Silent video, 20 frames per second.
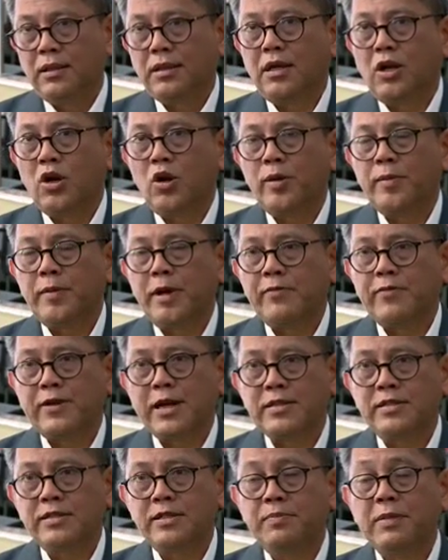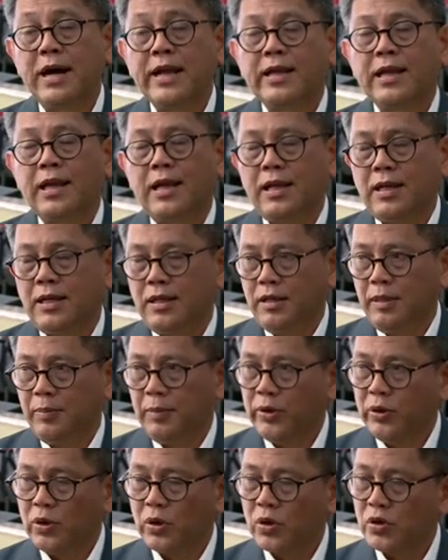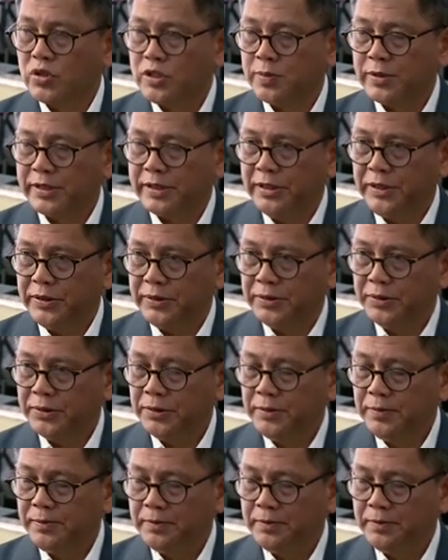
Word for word: Kalau memang fraksi banyak mendorong seperti itu,